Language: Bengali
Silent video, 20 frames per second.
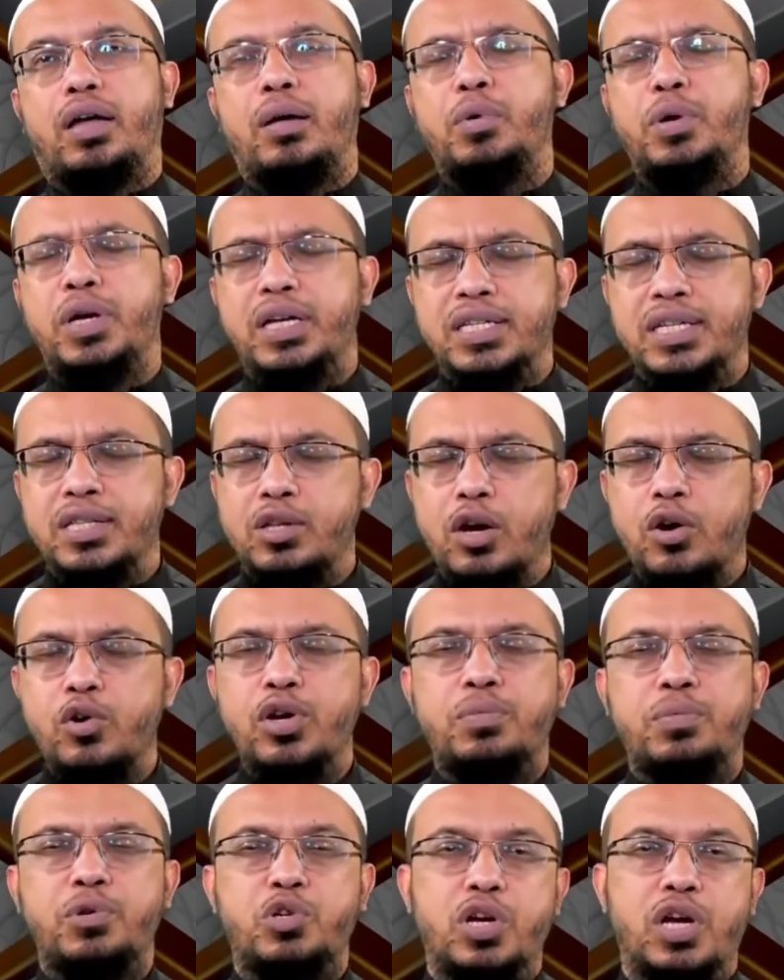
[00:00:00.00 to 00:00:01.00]
এবং এই জাতীয়
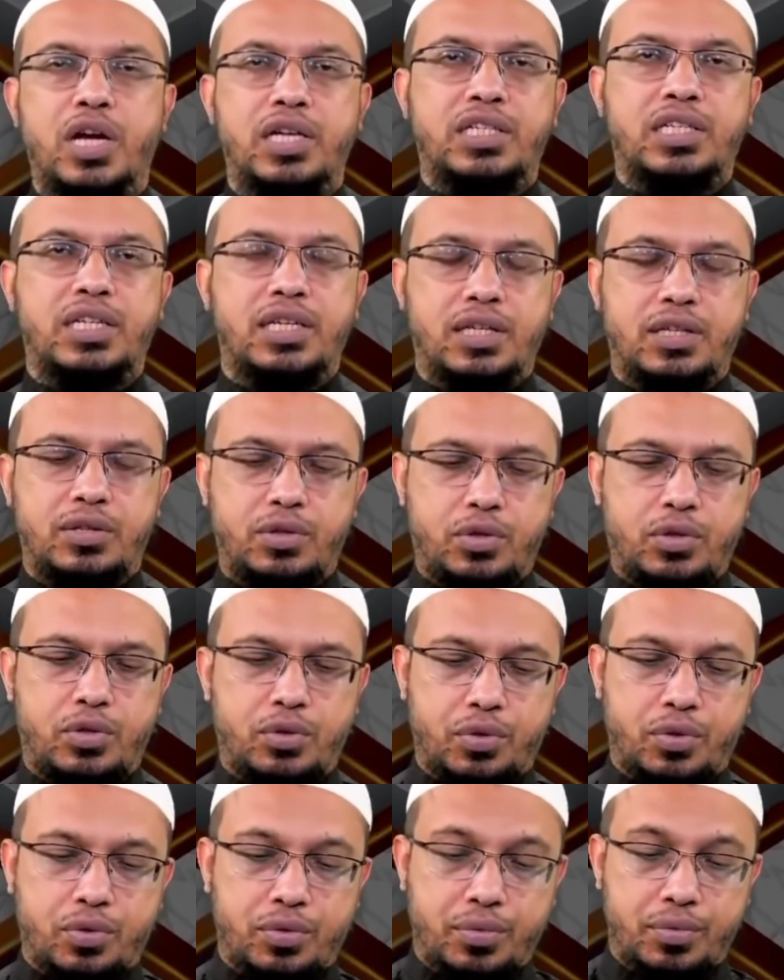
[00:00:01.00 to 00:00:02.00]
অনেক বিষয় আছে
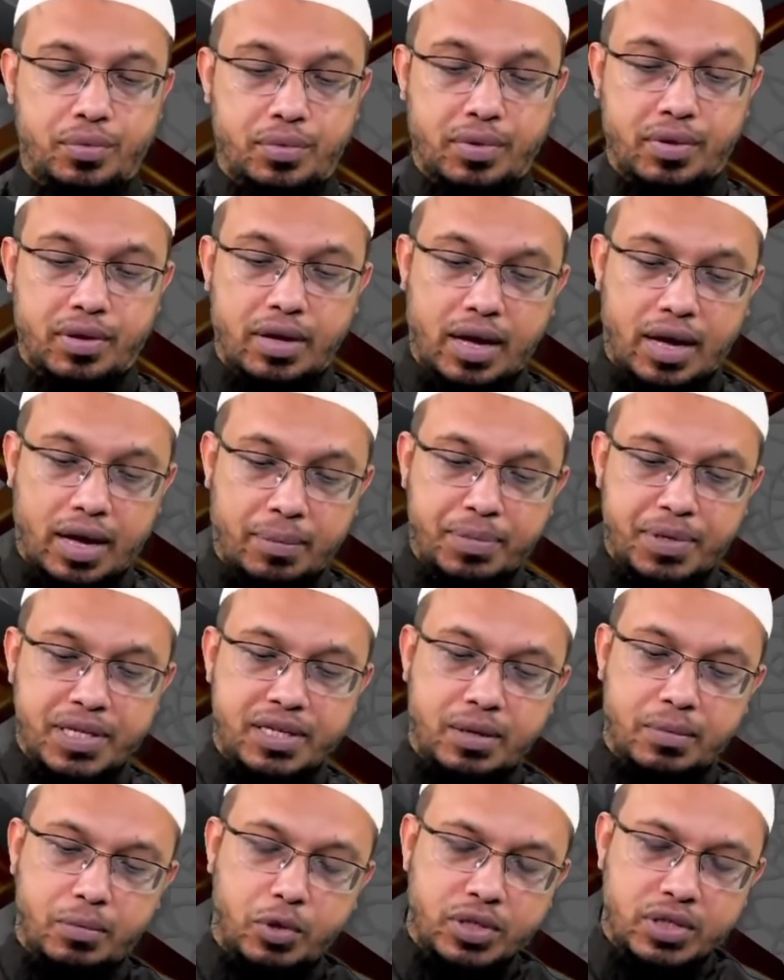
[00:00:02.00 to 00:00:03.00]
তো আপনি
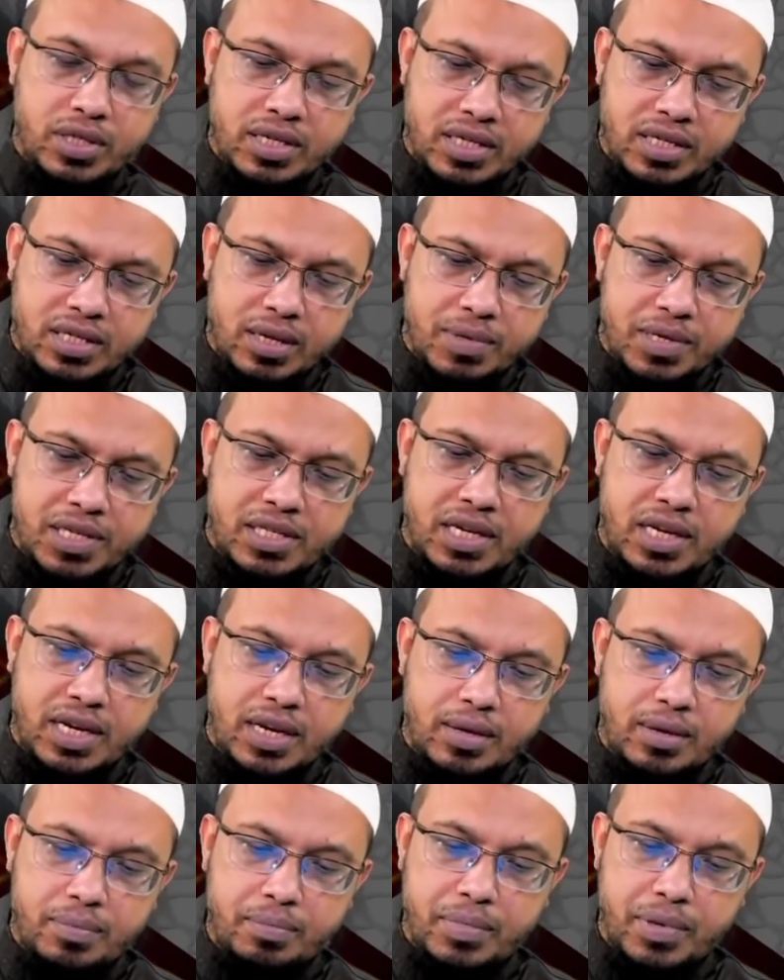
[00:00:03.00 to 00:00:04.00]
যেটা বলেছেন যে স্বামী স্ত্রী
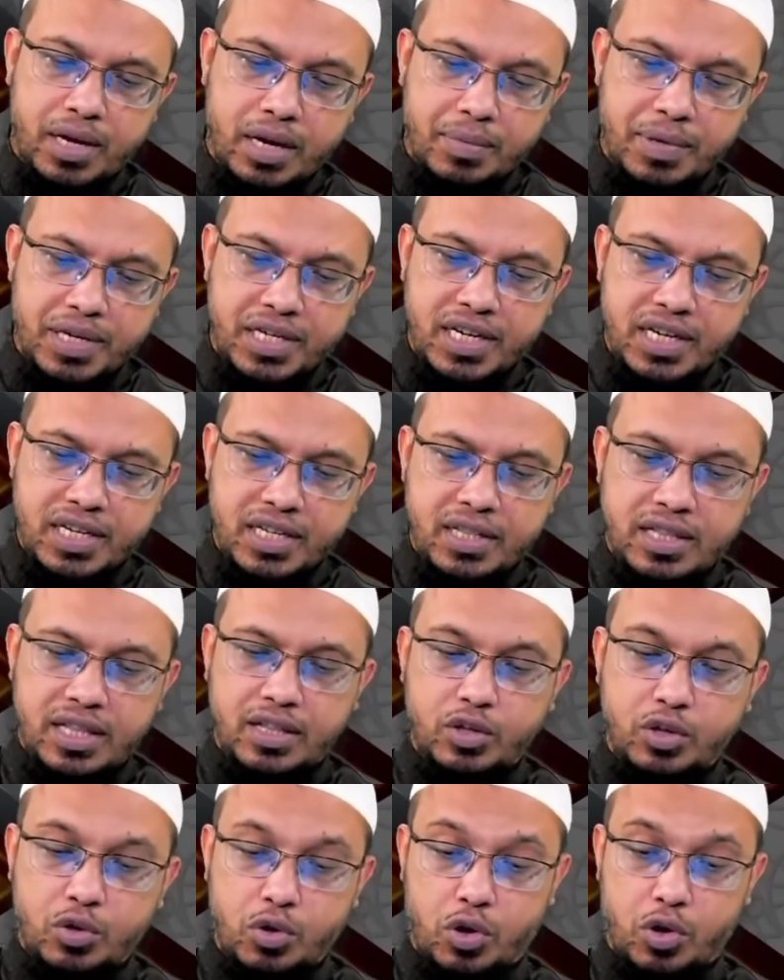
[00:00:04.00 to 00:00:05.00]
মিলেমিশেই
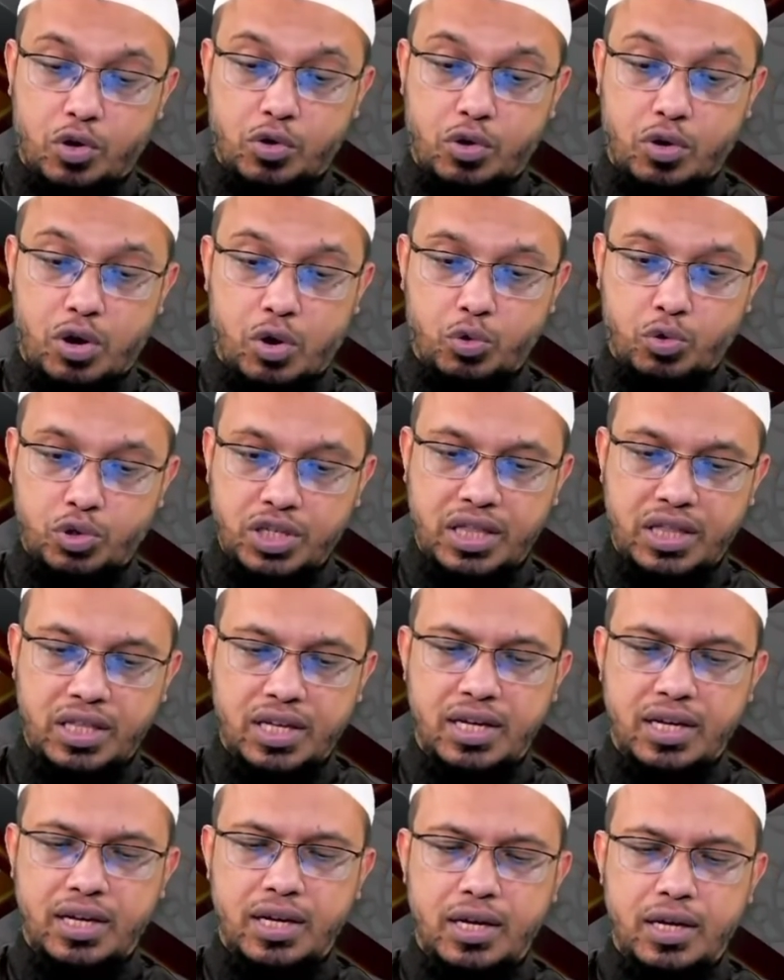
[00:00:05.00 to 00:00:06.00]
সিদ্ধান্ত গ্রহণ করা উচিত
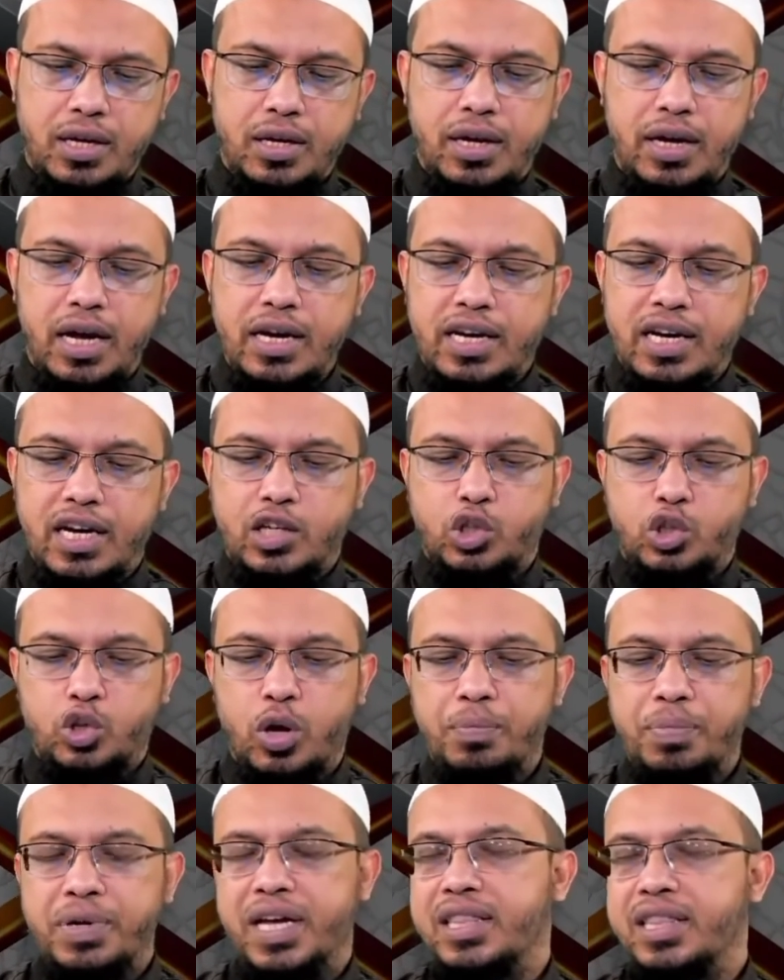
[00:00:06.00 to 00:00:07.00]
এটা
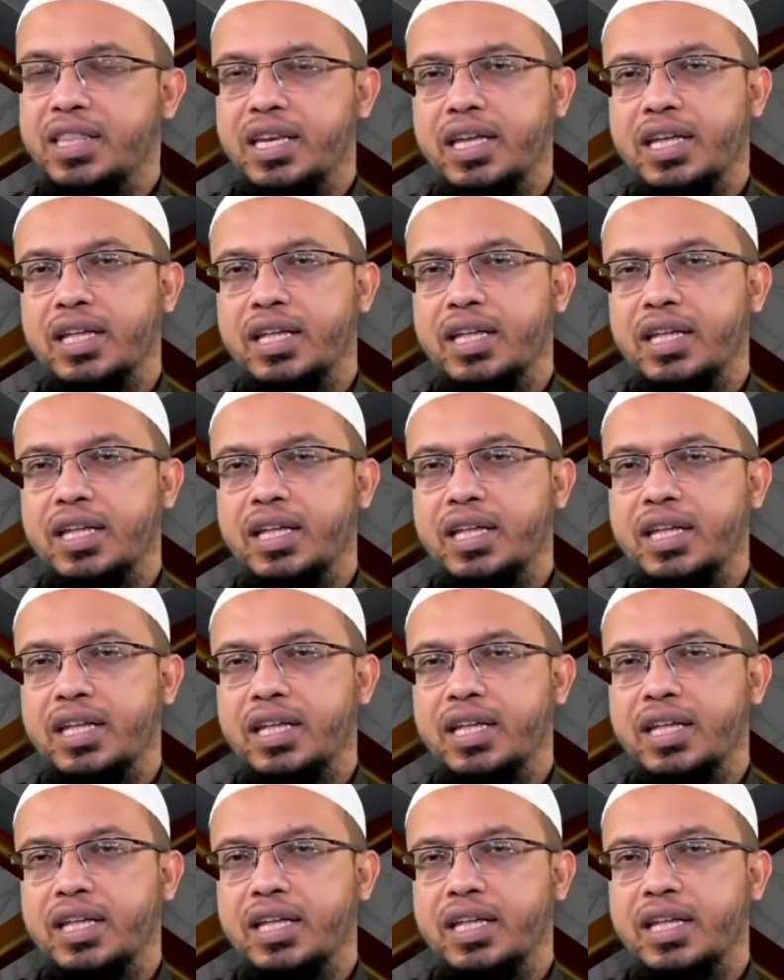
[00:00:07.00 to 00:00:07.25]
সব ক্ষেত্রে